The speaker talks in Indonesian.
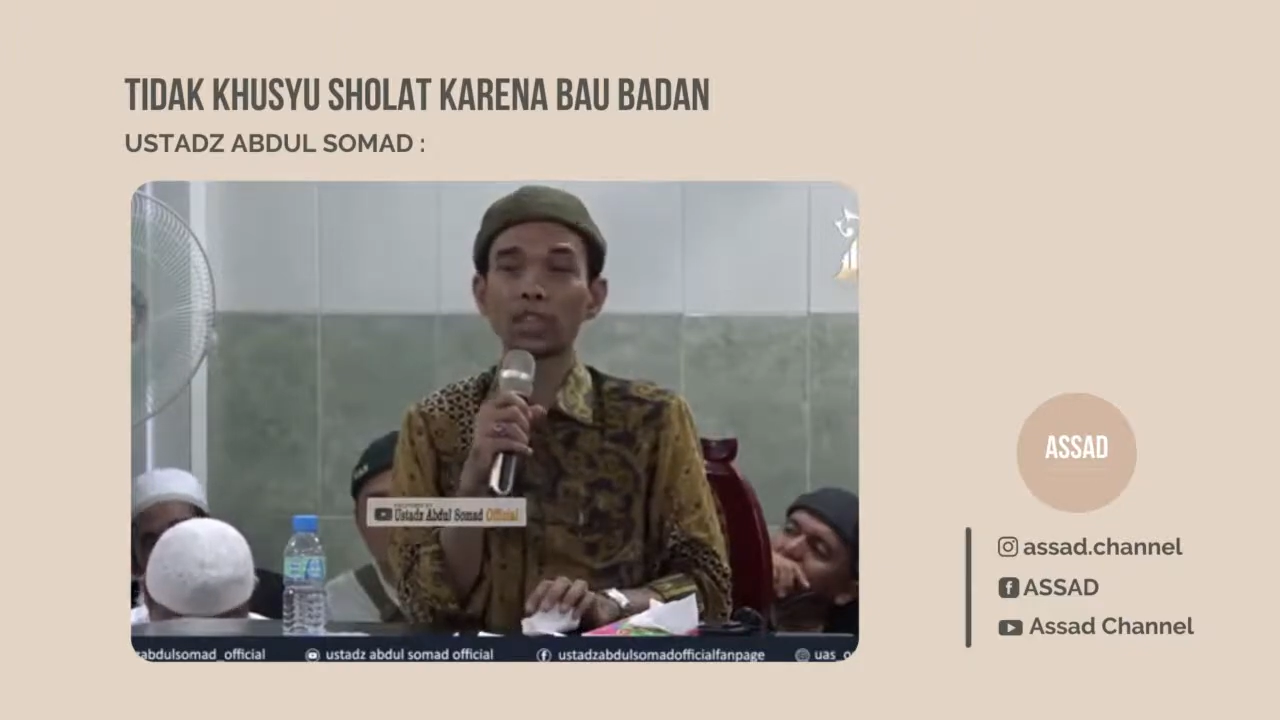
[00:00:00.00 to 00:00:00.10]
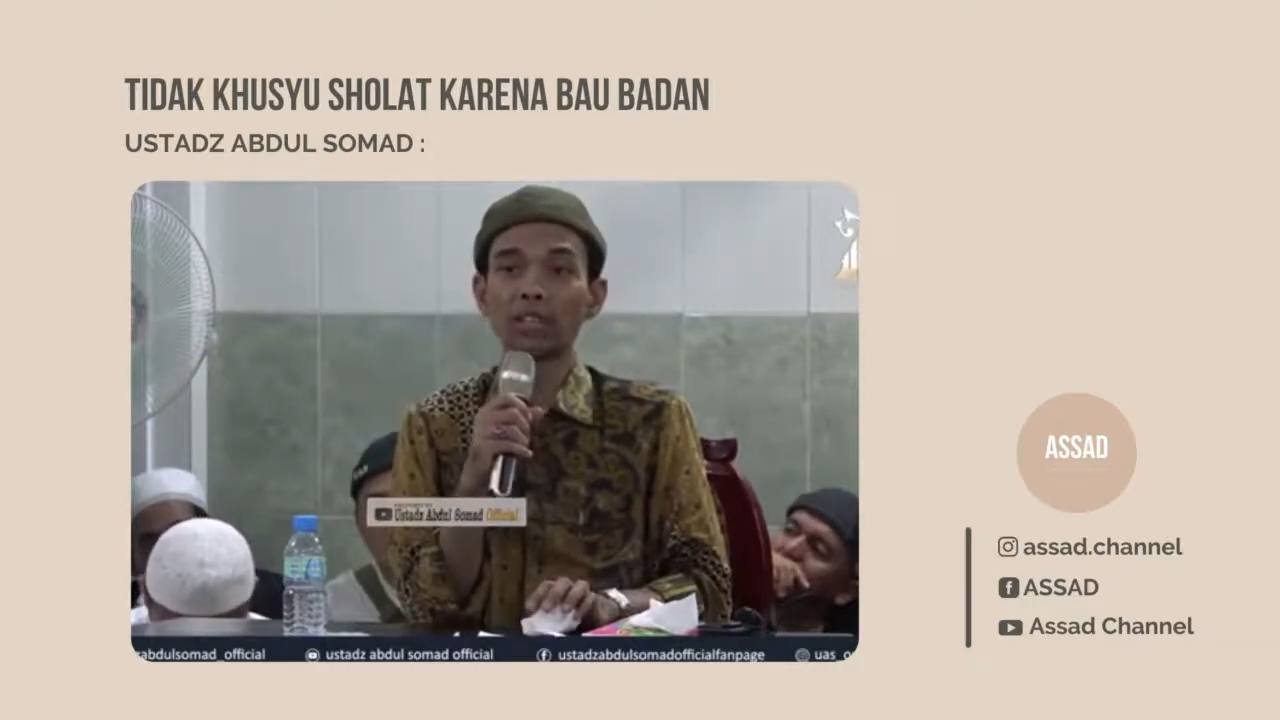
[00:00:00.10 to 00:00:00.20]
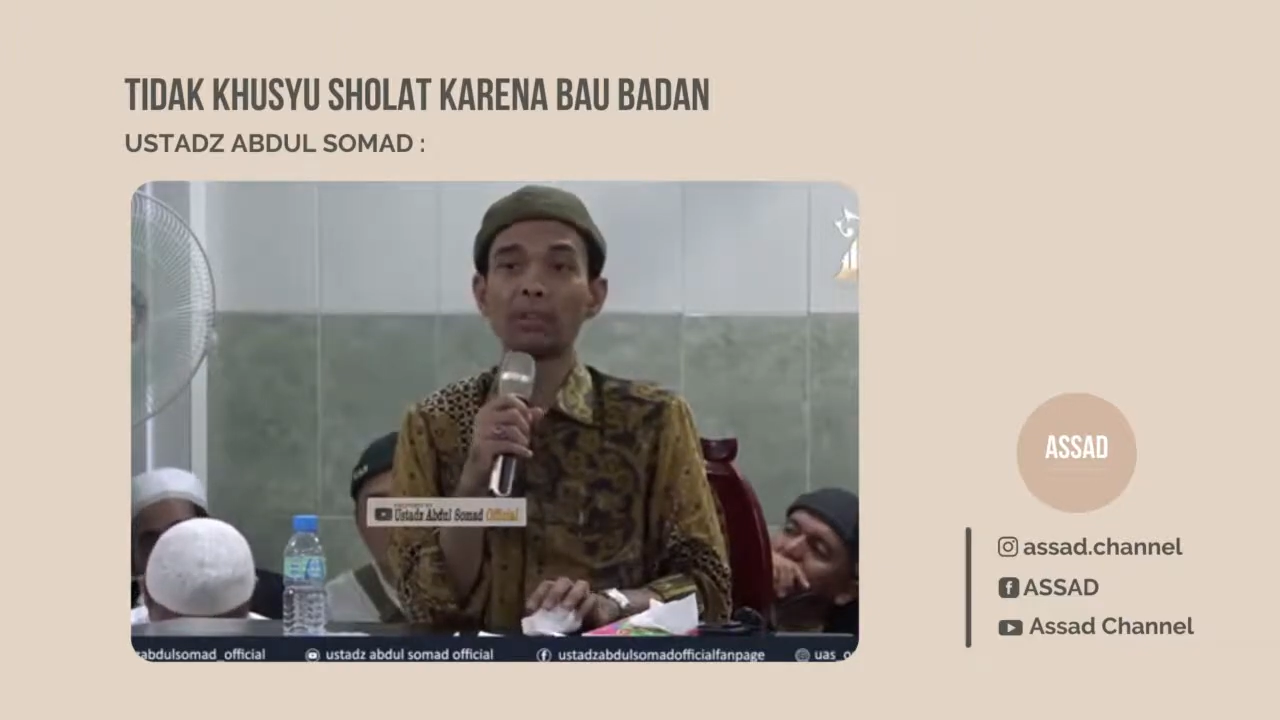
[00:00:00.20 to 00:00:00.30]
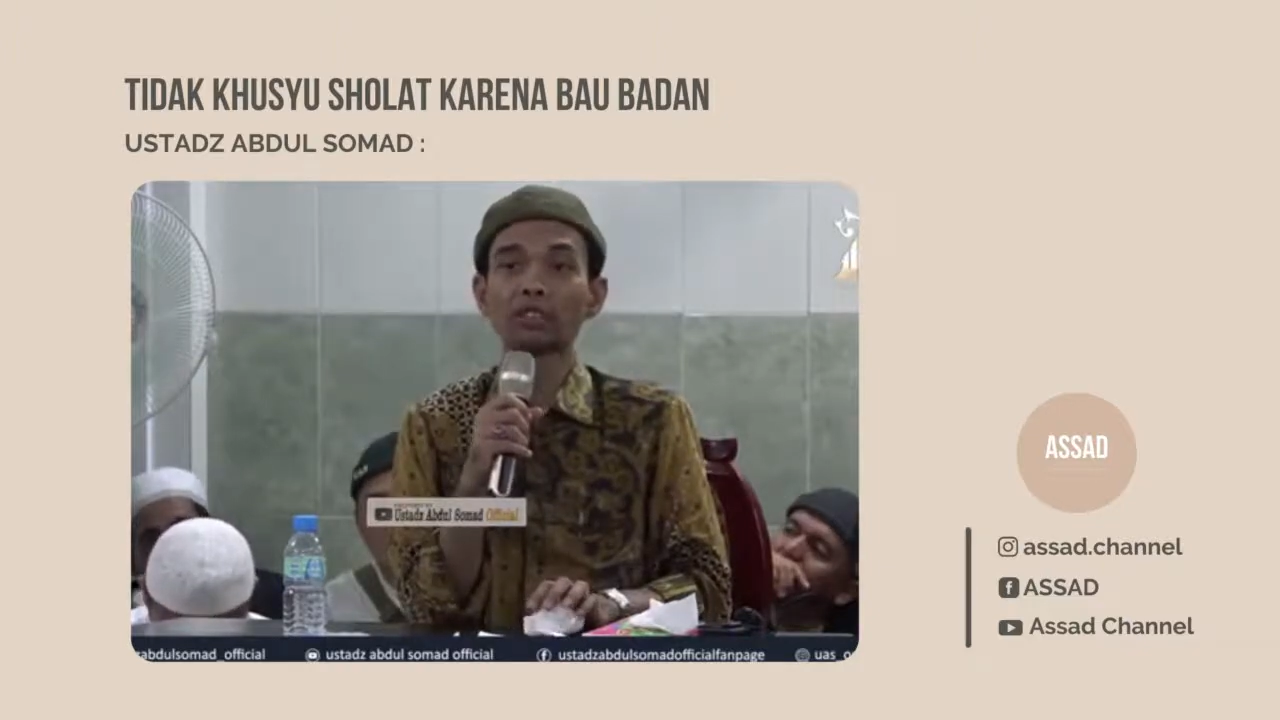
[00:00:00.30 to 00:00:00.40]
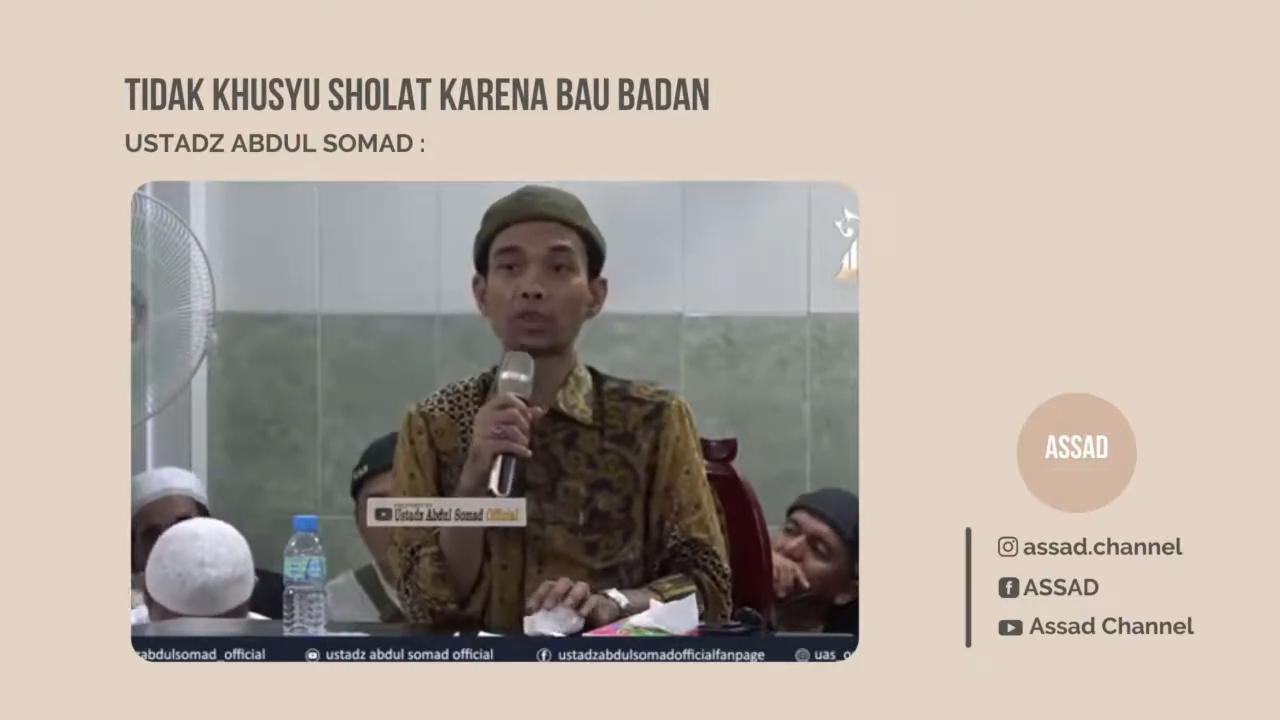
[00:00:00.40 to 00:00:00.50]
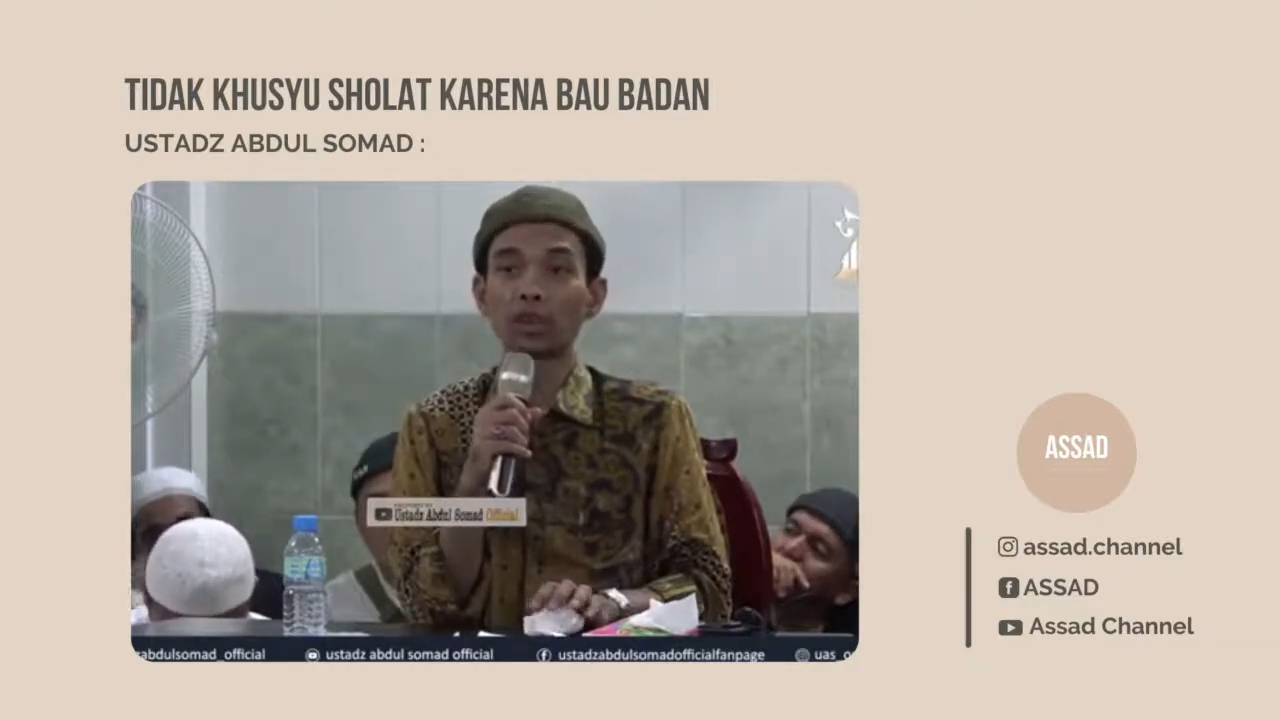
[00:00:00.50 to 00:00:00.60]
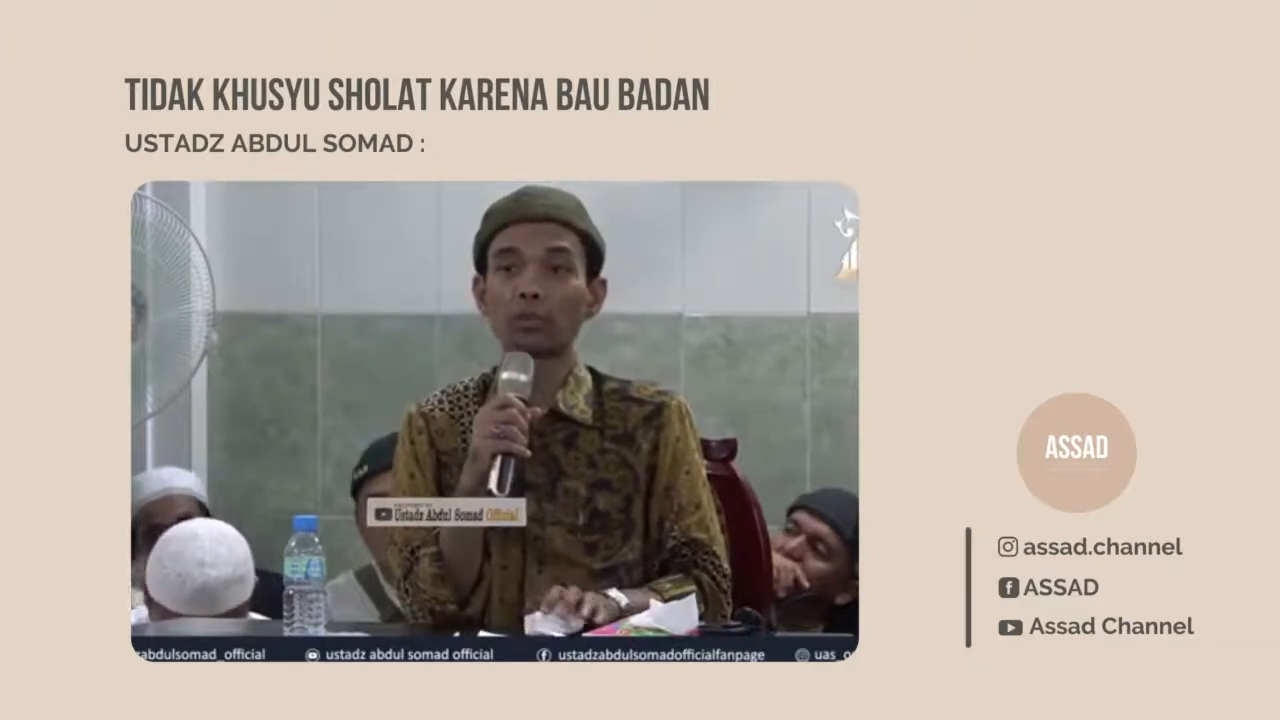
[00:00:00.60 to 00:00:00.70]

gigi masuk